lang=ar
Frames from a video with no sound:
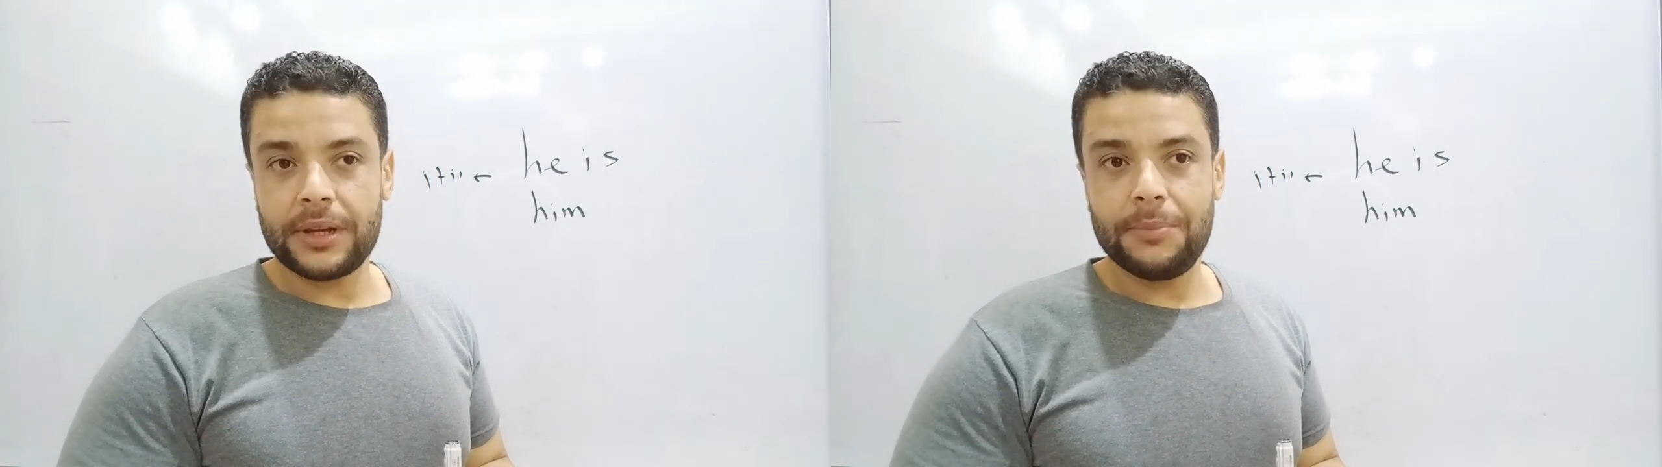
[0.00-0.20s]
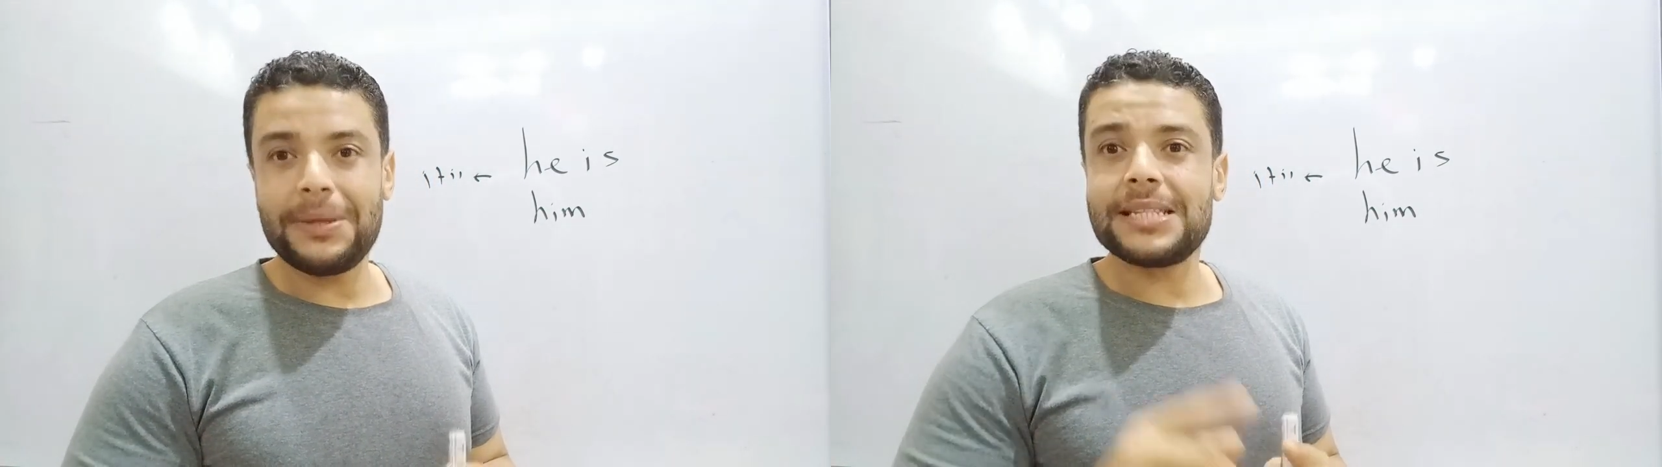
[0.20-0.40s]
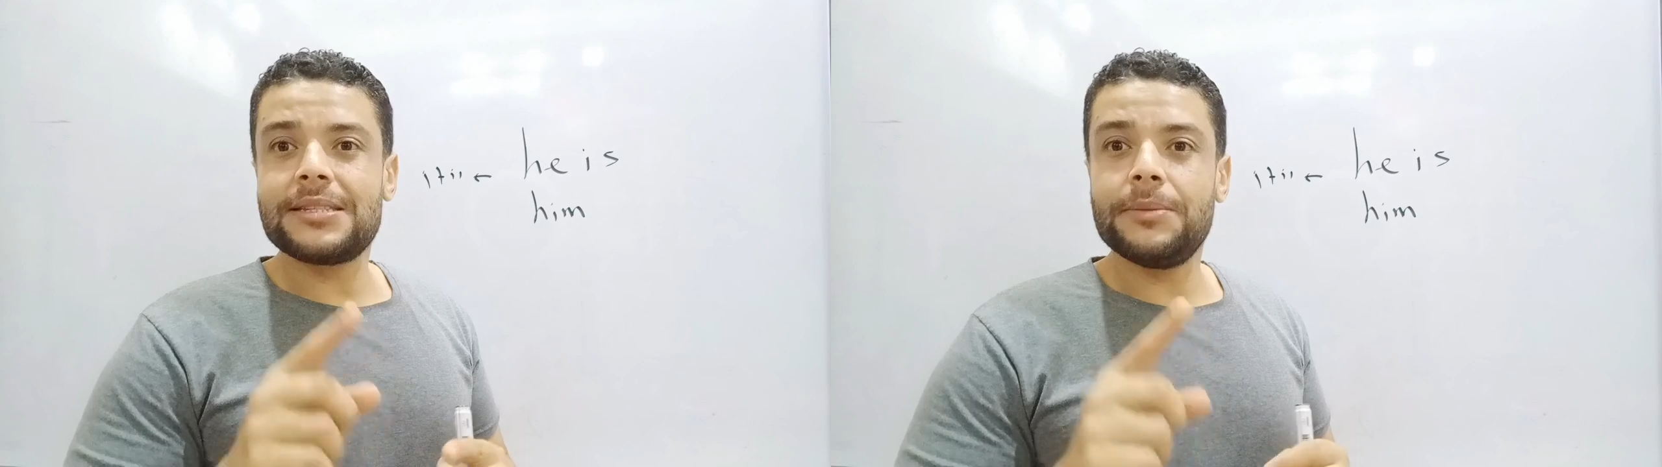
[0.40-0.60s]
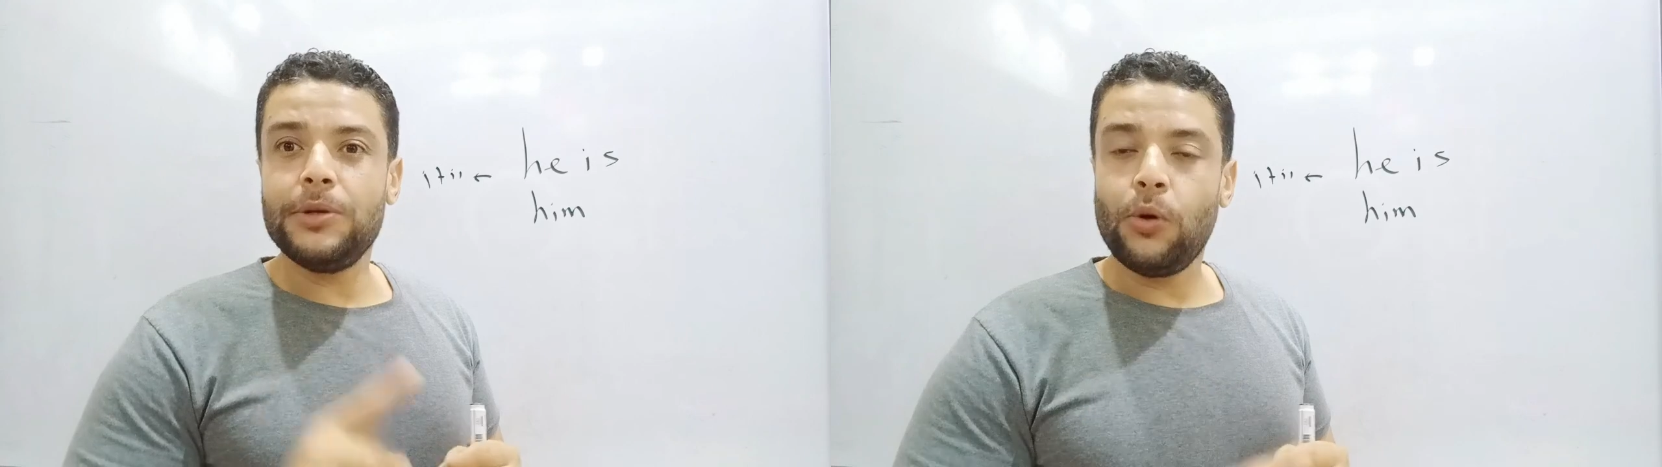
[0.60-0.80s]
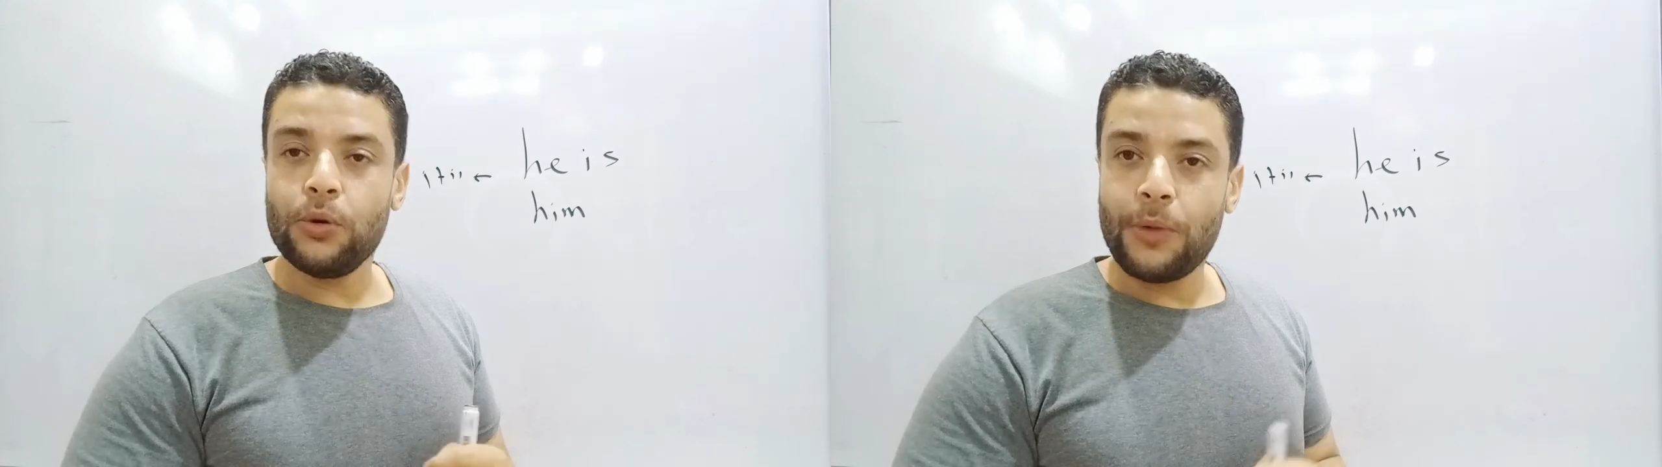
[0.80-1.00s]
بس
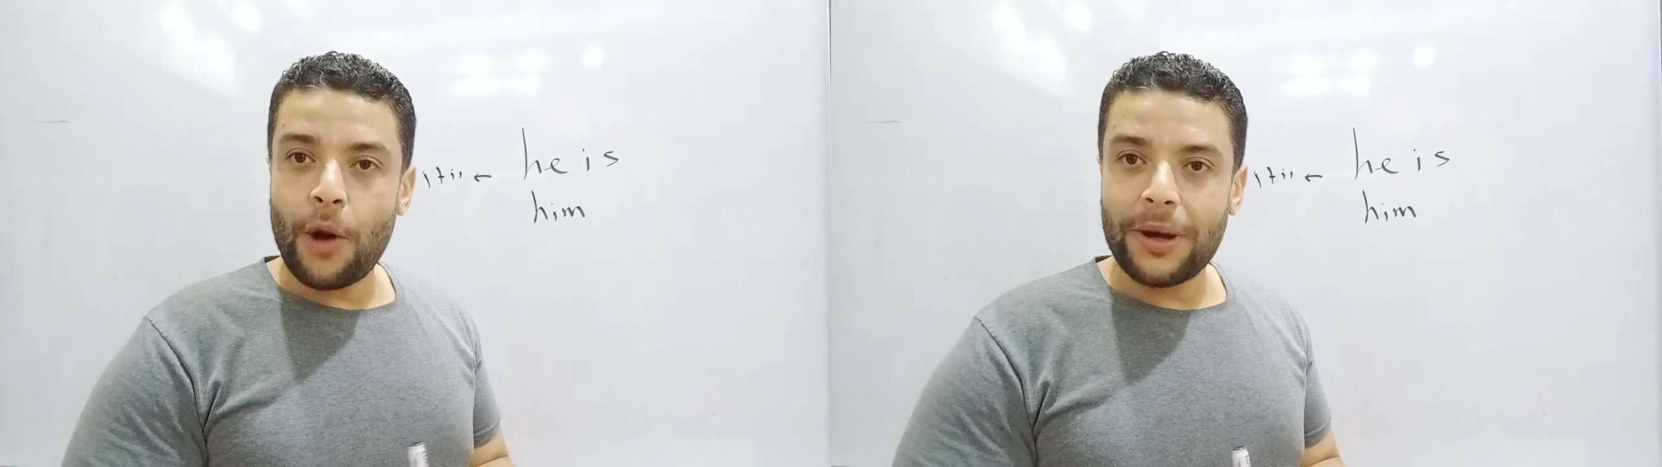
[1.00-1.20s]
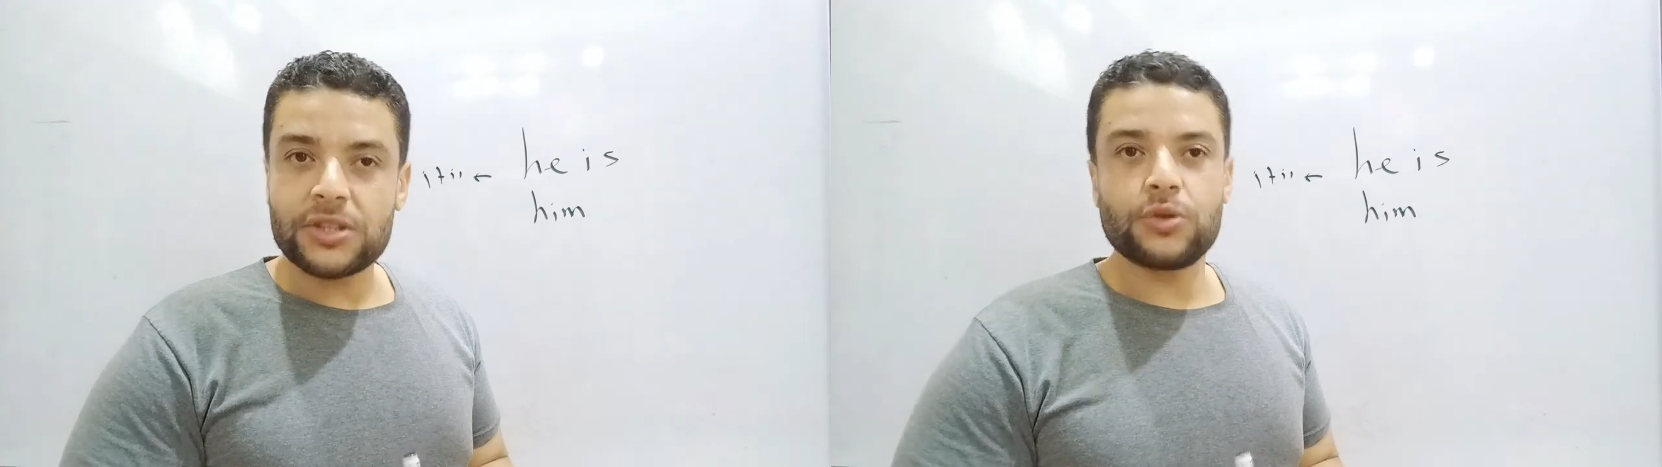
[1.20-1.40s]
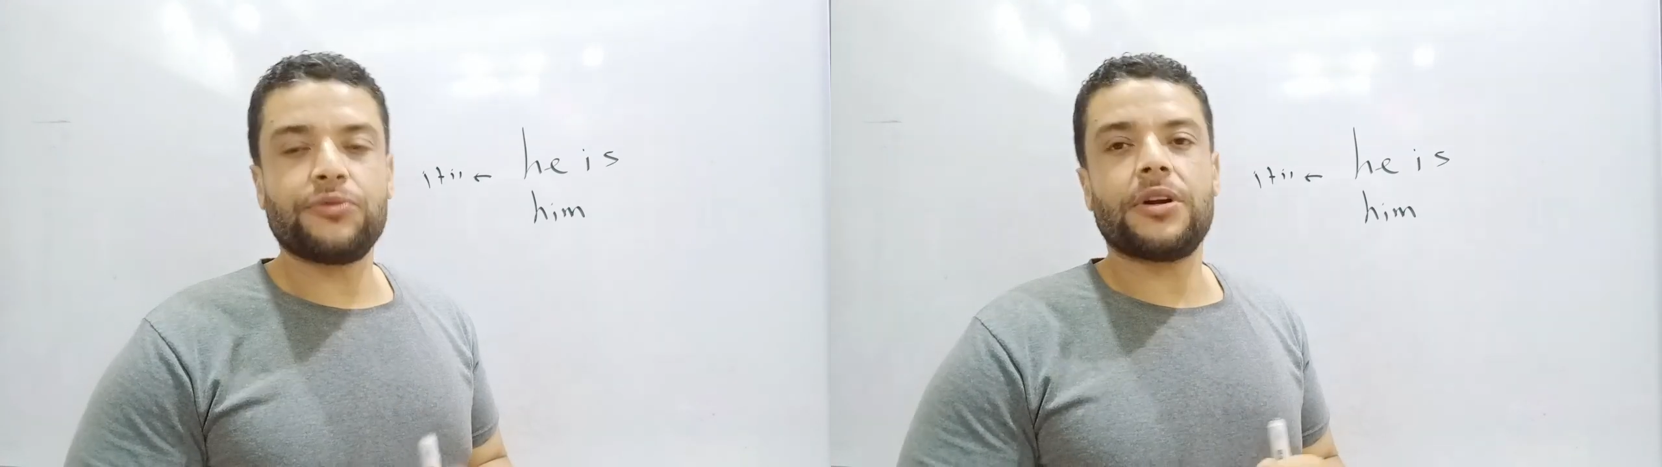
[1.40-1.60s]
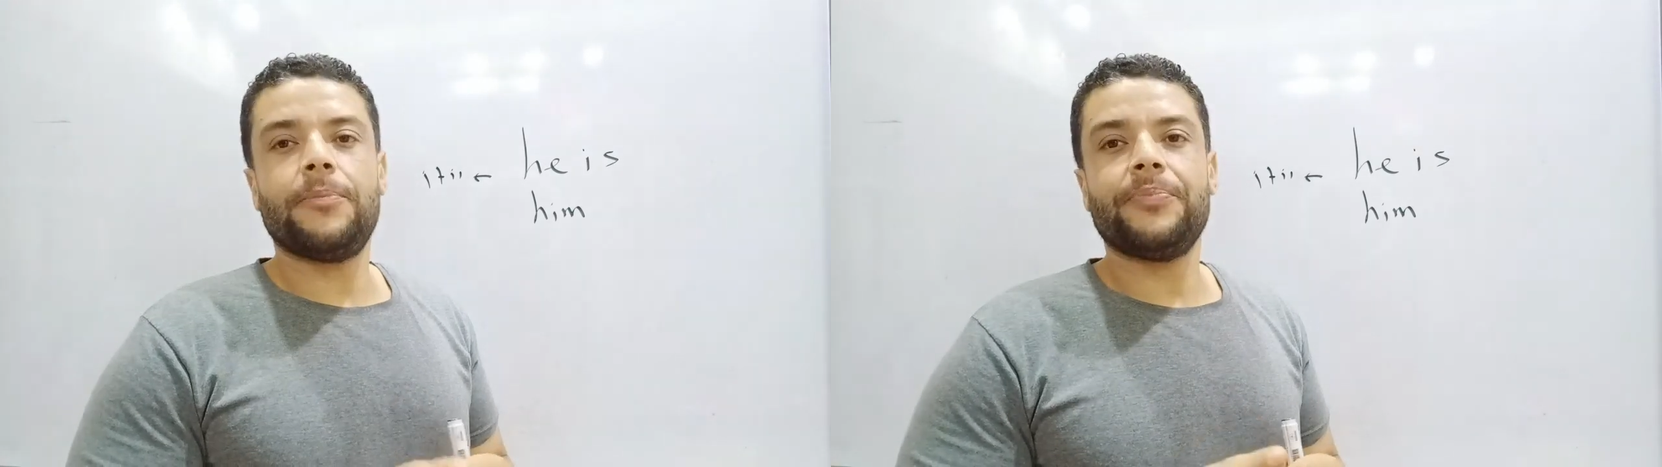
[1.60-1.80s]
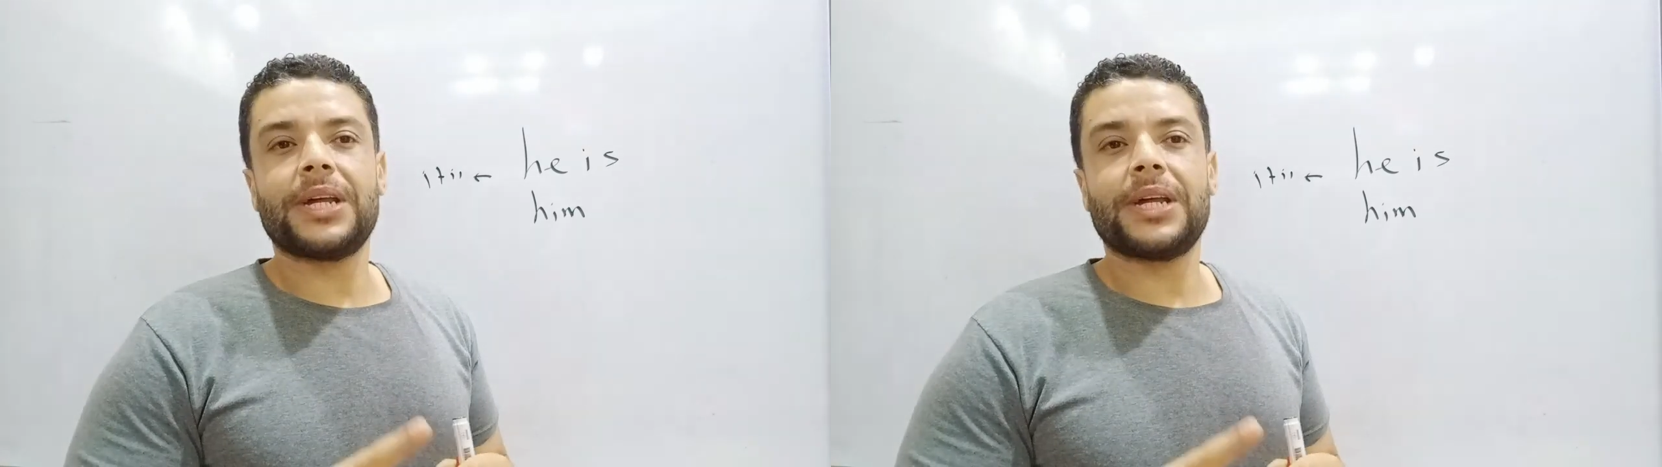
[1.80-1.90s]
بيقعد معاهم على السفره